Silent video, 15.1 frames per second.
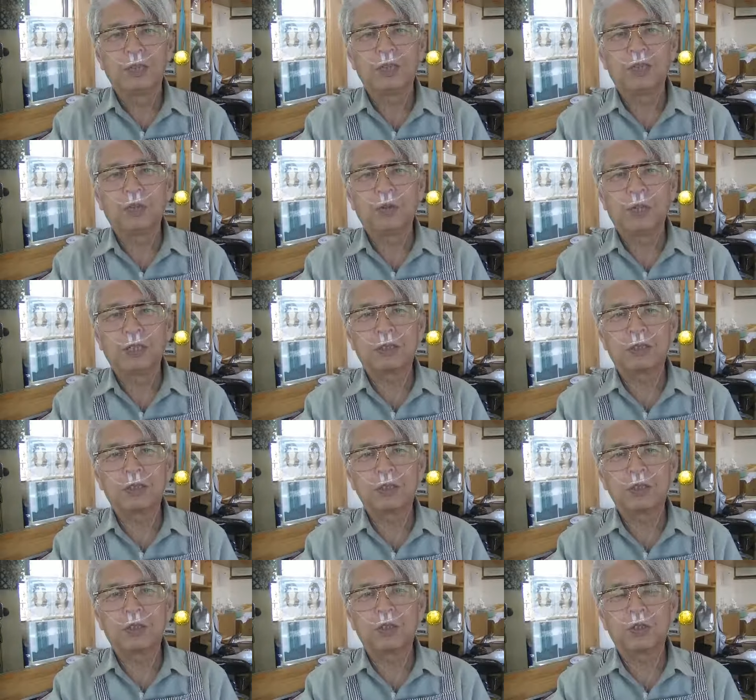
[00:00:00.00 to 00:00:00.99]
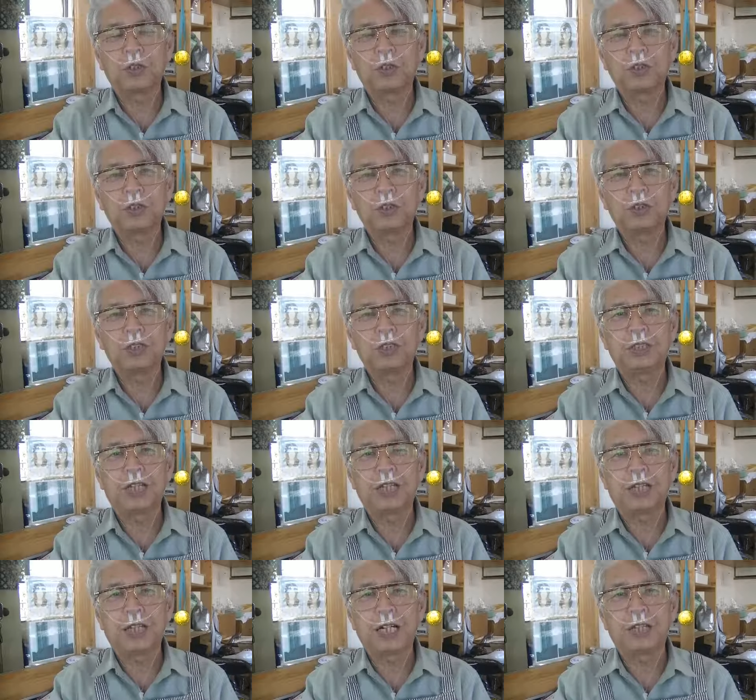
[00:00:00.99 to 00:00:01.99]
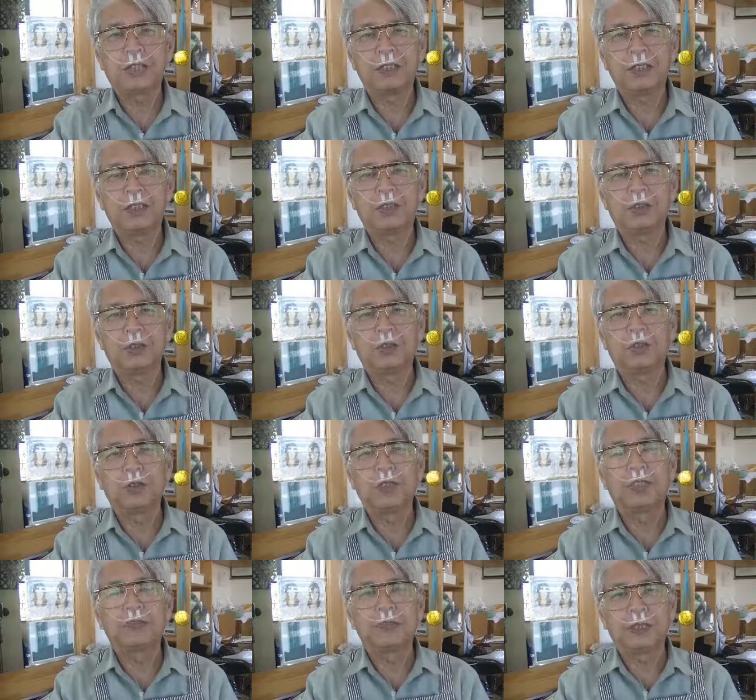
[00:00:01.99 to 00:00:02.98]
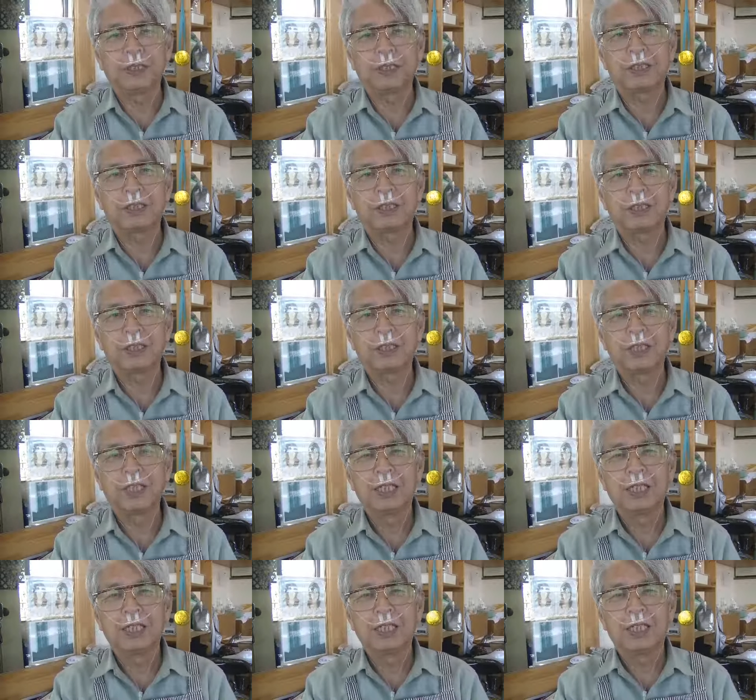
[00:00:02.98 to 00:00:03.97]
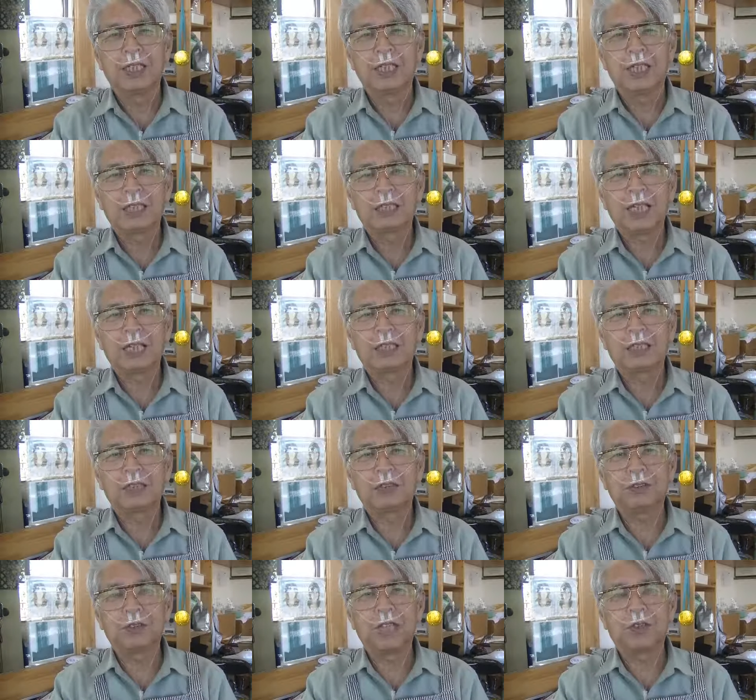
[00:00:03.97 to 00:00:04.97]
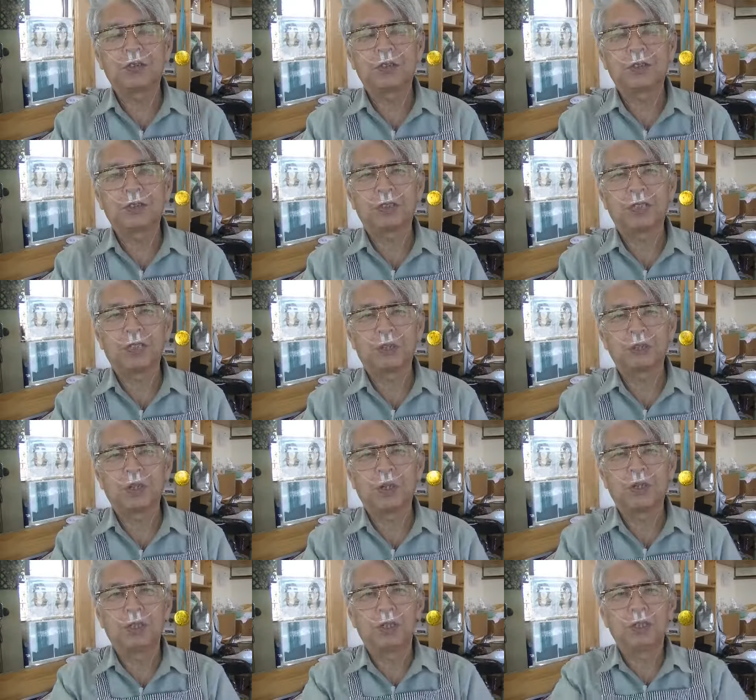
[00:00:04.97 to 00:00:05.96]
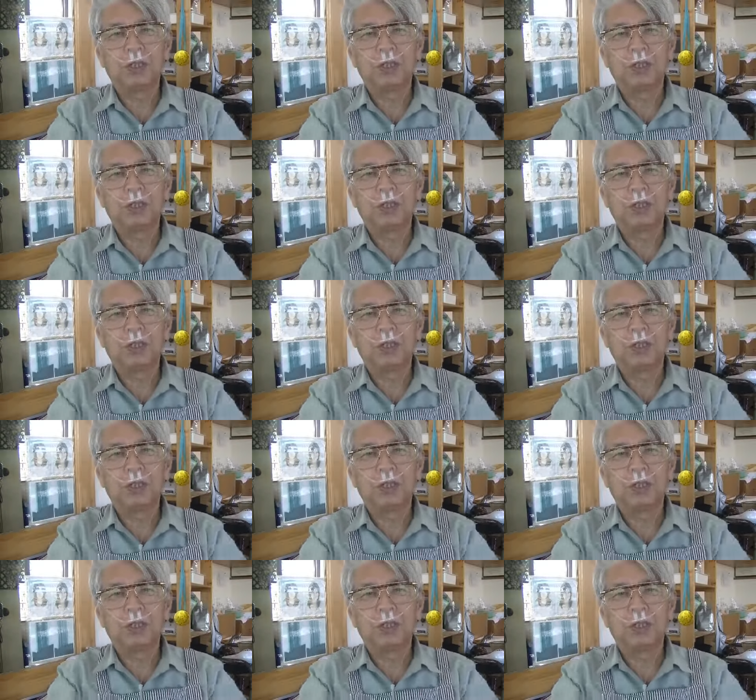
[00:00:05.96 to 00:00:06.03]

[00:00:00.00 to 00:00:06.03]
今日は水素を吸引してから25日目です今朝気づいたことですけども